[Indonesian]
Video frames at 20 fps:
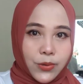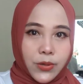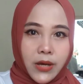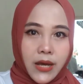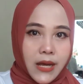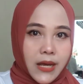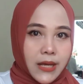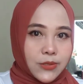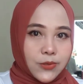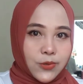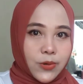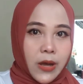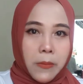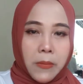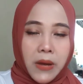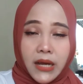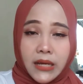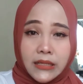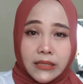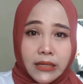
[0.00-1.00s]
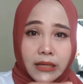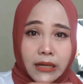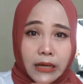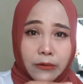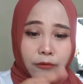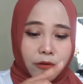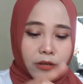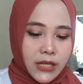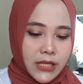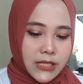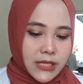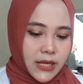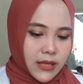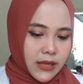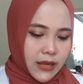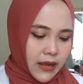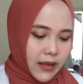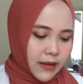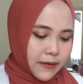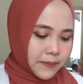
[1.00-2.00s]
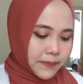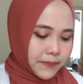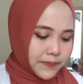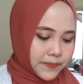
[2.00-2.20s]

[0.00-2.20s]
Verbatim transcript: nggak suka banget dengan foundationnya